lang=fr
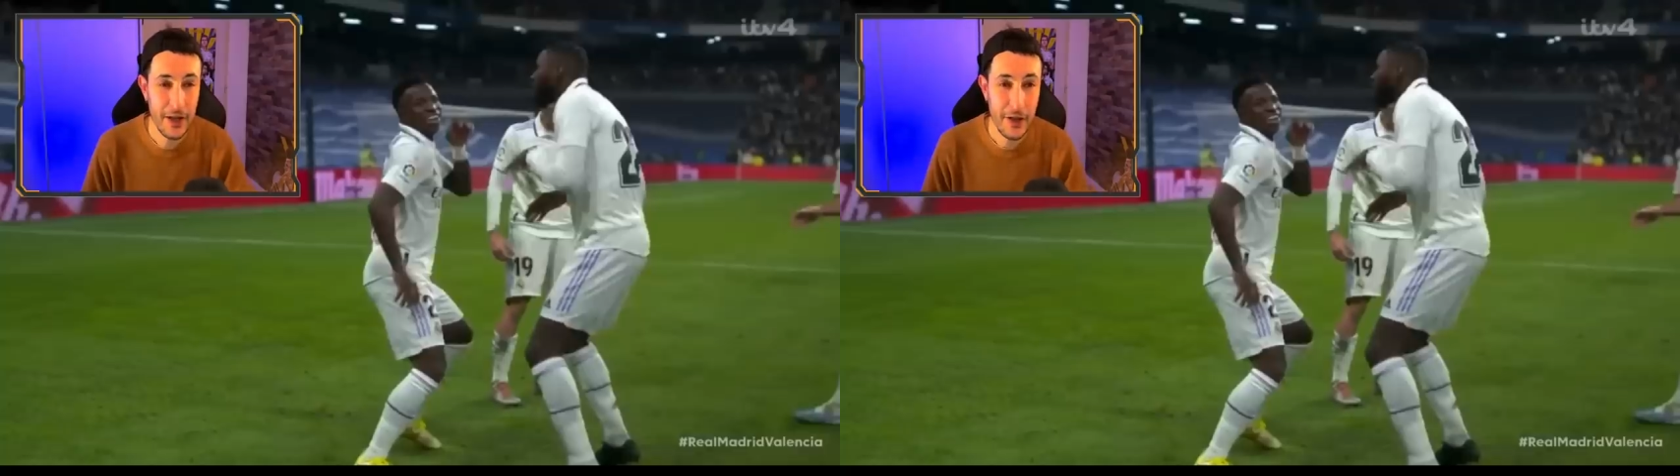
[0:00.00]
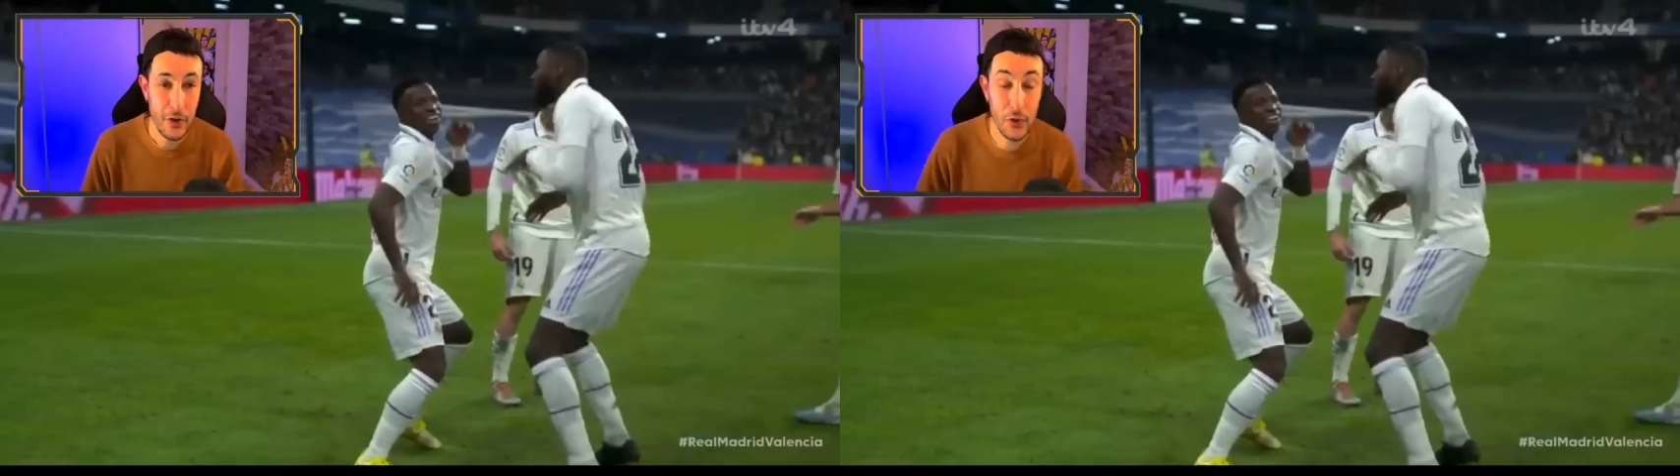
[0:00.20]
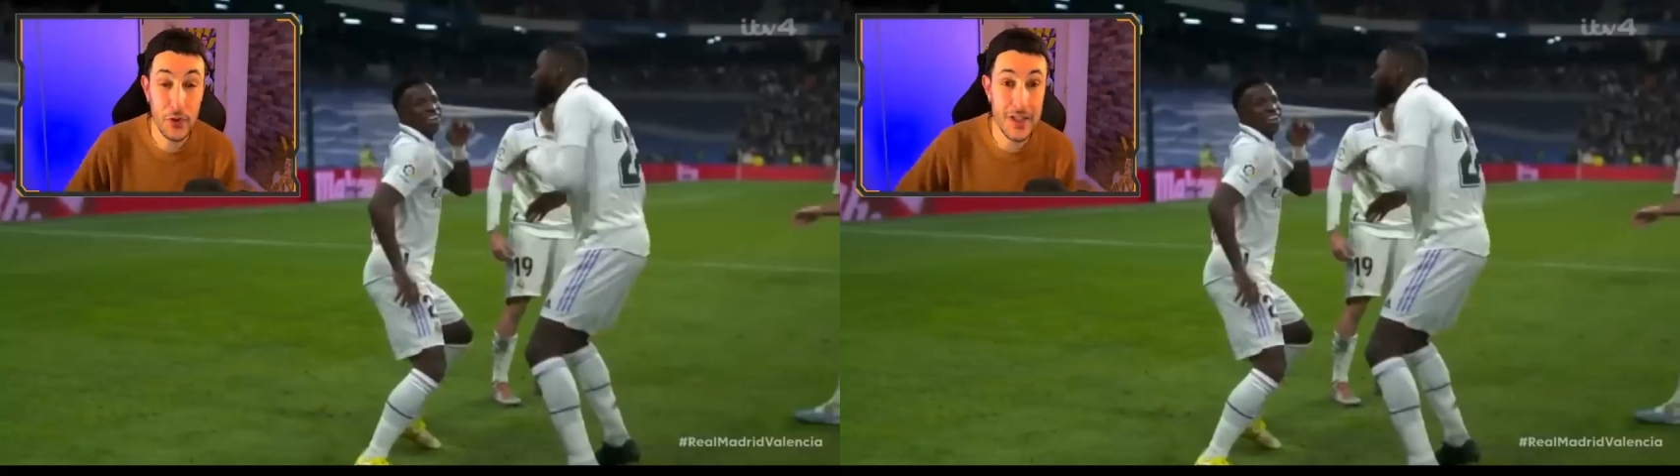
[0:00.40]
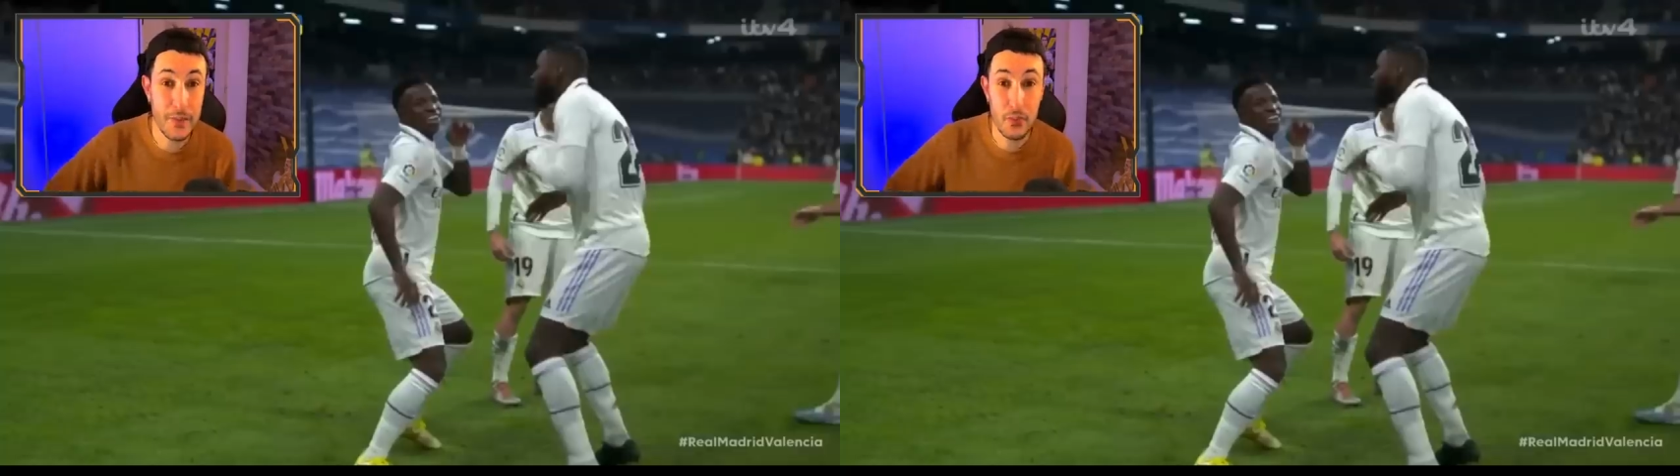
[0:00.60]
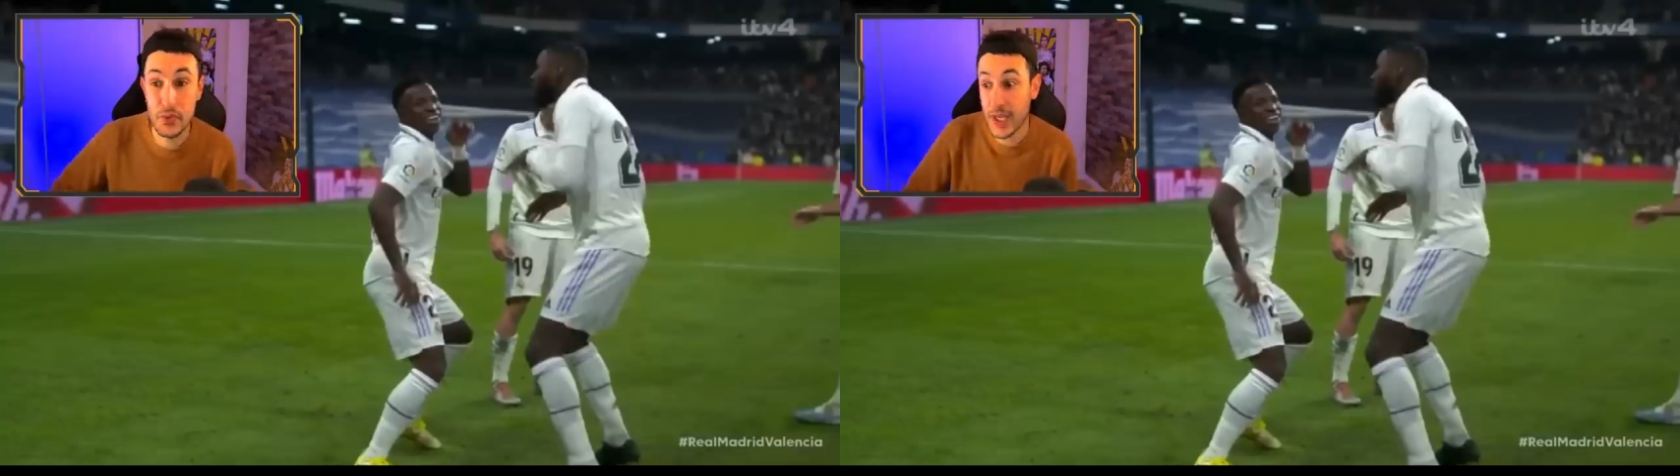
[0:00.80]
Le
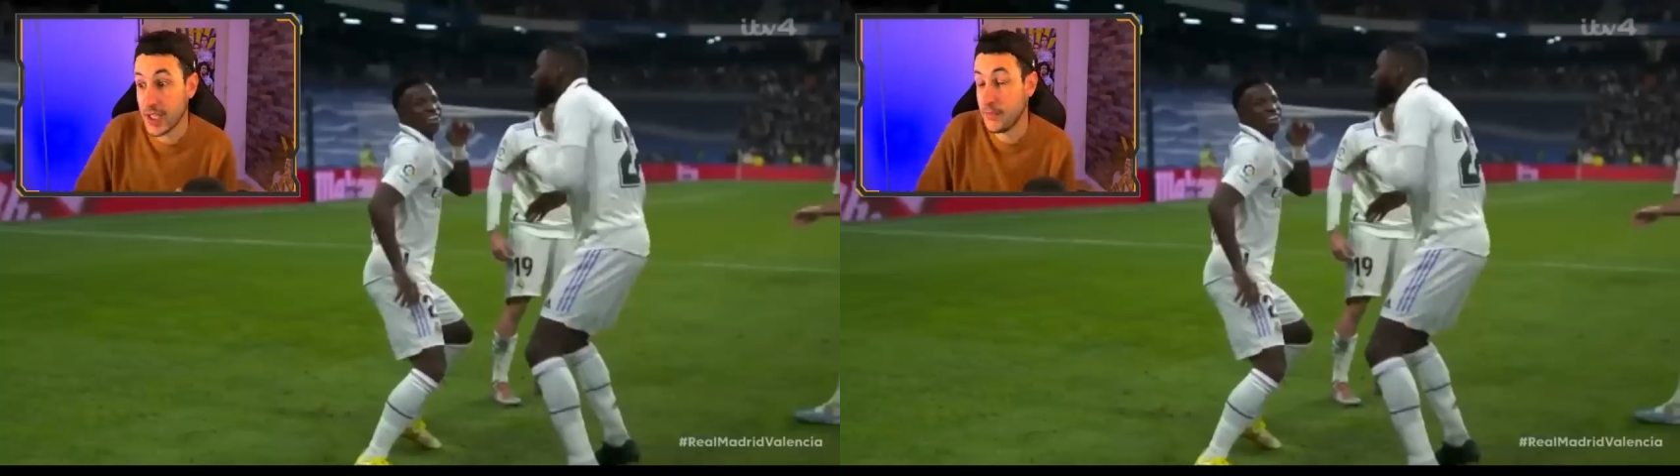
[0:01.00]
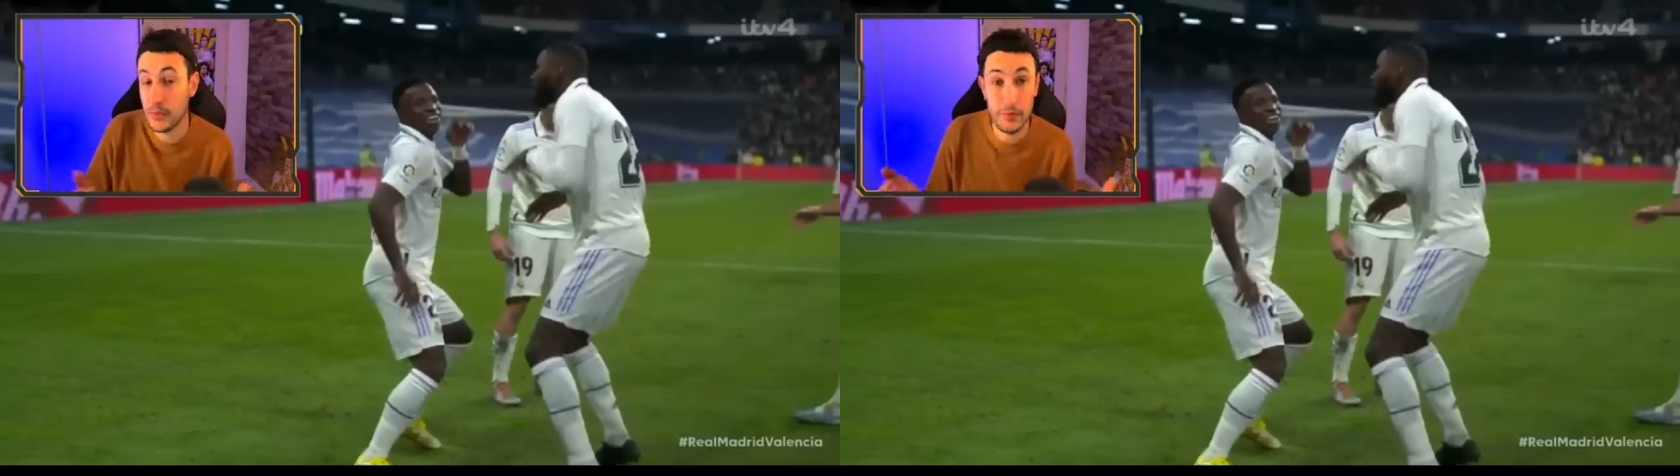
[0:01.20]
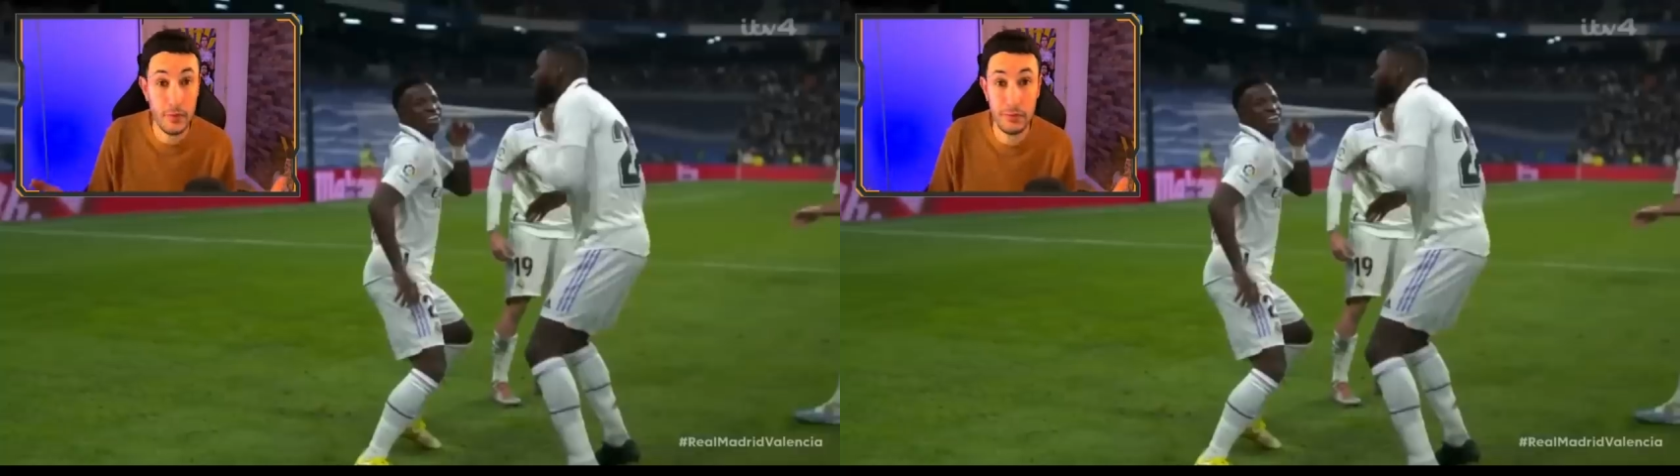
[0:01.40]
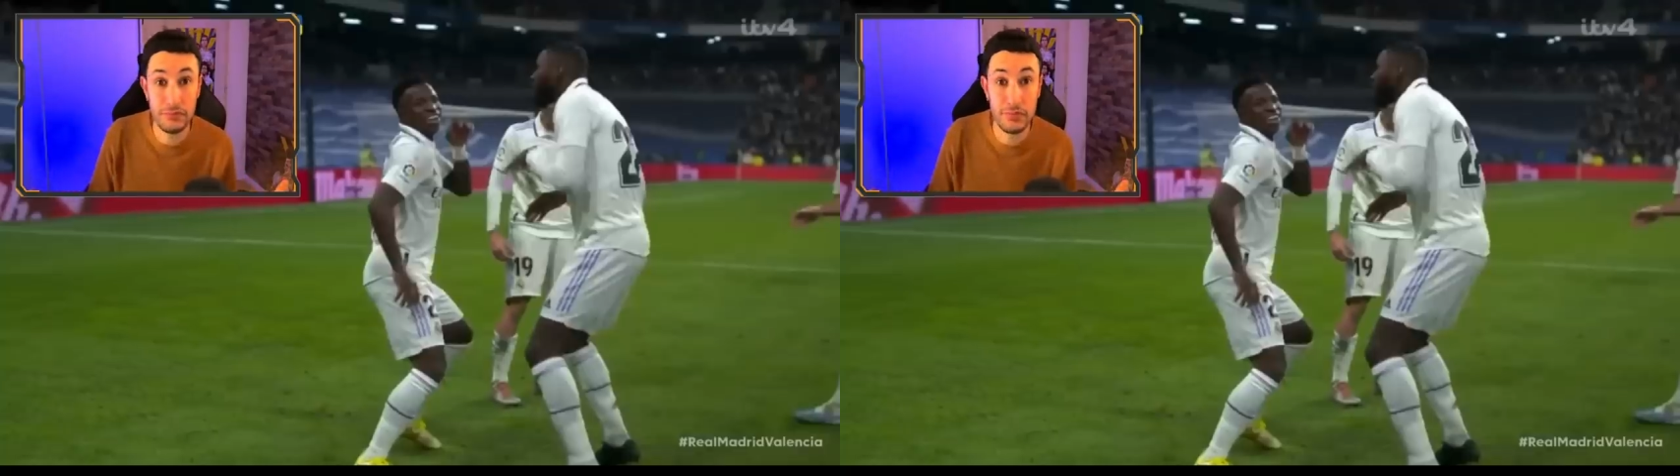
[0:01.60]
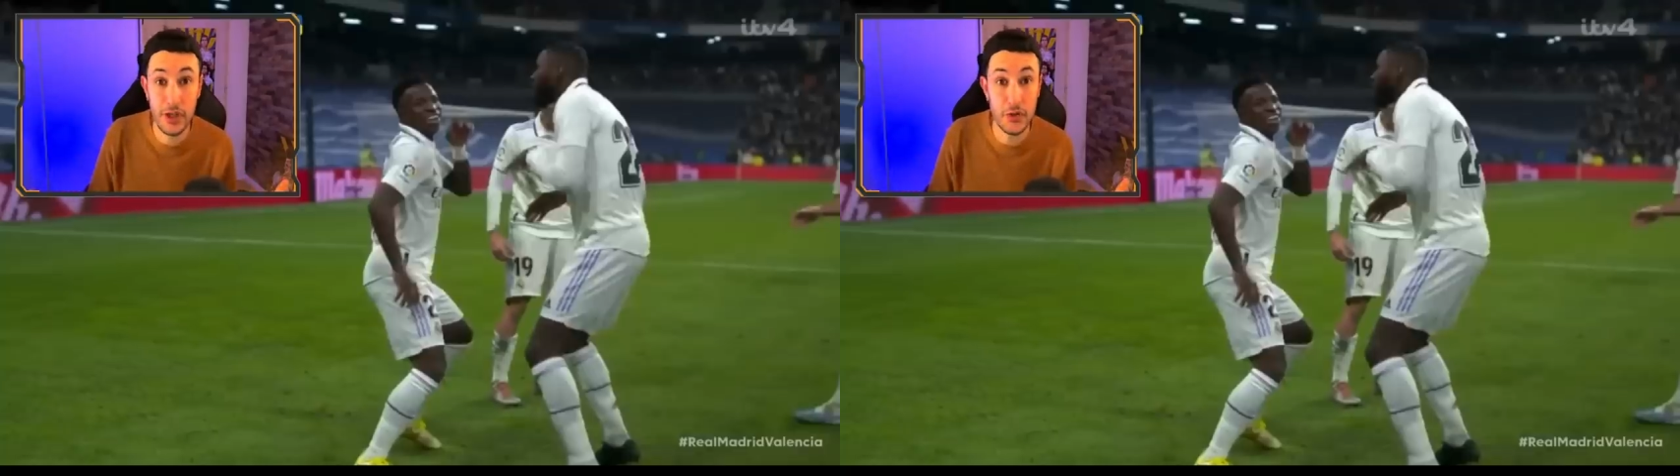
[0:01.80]
deuxième but arrive
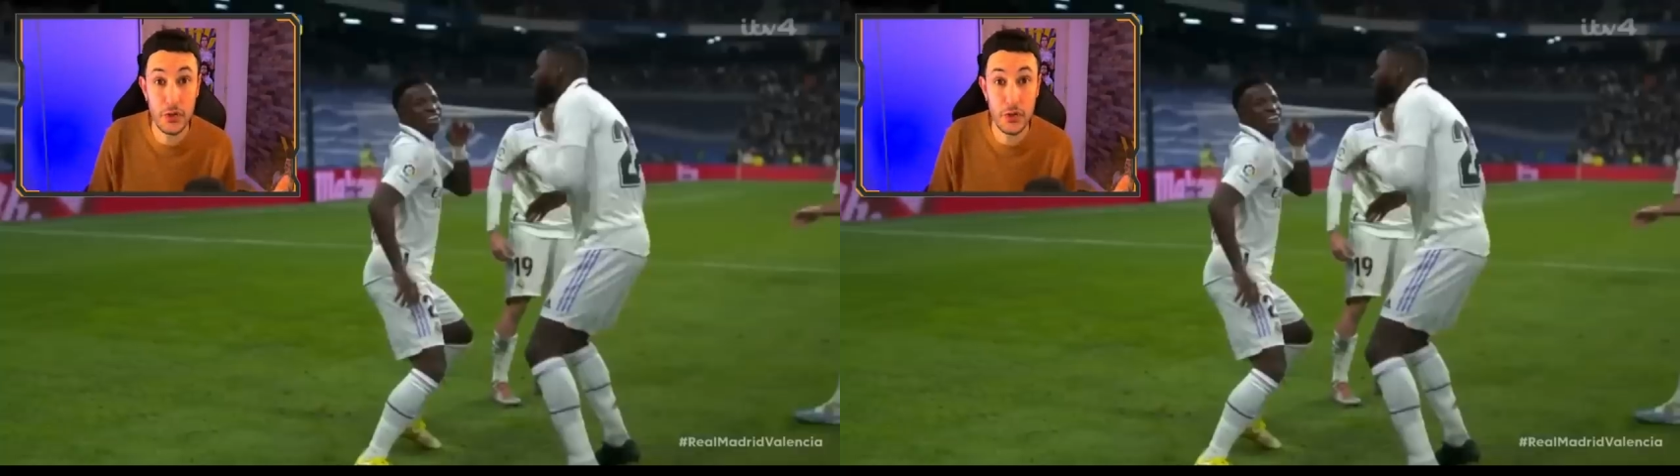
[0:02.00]
30 euh,